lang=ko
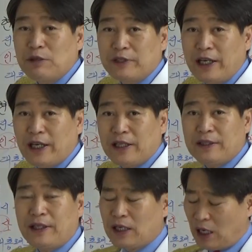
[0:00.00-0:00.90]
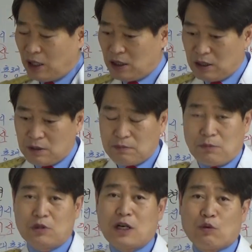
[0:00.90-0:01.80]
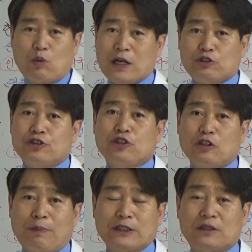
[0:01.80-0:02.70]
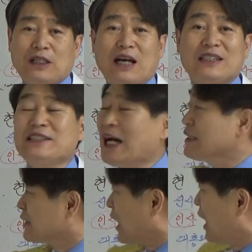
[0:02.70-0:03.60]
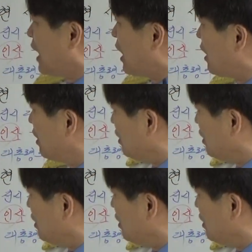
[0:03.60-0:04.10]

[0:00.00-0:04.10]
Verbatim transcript: 때문에 내가 뭔가 확 충격을 받았다 이게 아니라